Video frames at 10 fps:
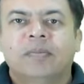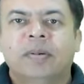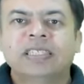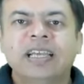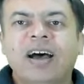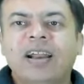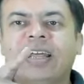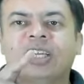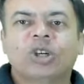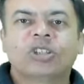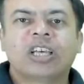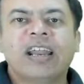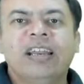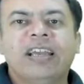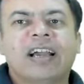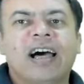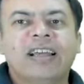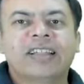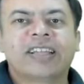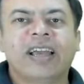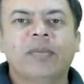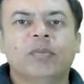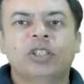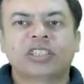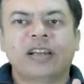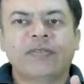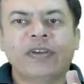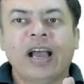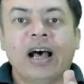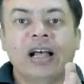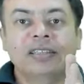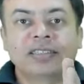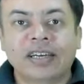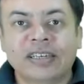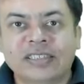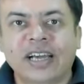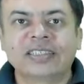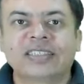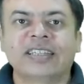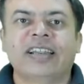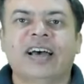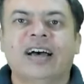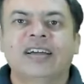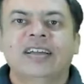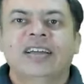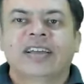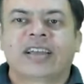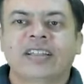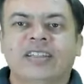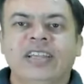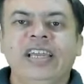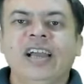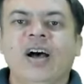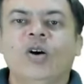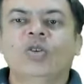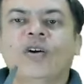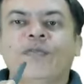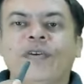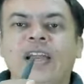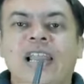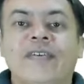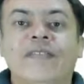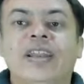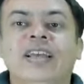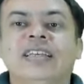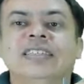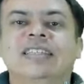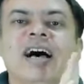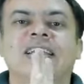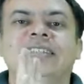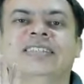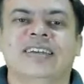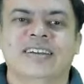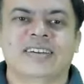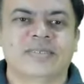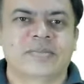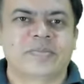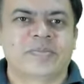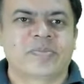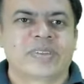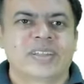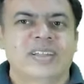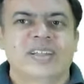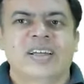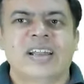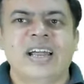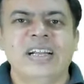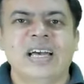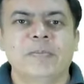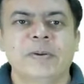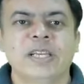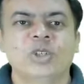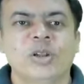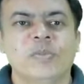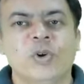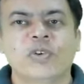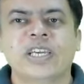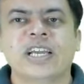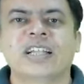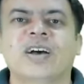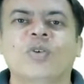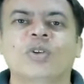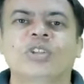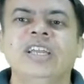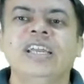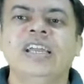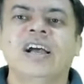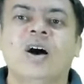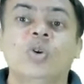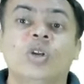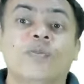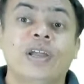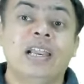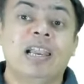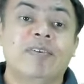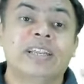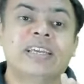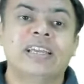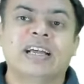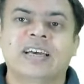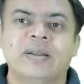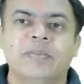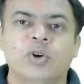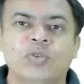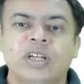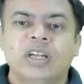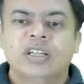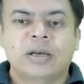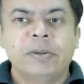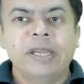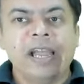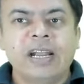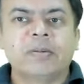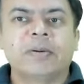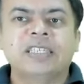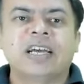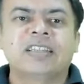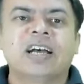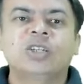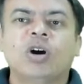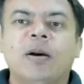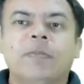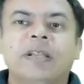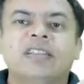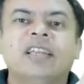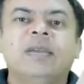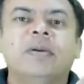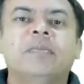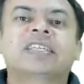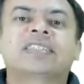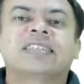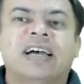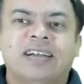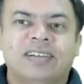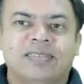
बस यहां रेशो सारे निकाल लेते हैं मुझे सिर्फ ये आंसर ढंग से देना कि थ्री आउट ऑफ इलेवन इज द आंसर राइट आपने जो रिमूव किया था वो थ्री आउट ऑफ इलेवन किया था रिमूव तभी एट बचा था जो आपने थ्री में मिक्स किया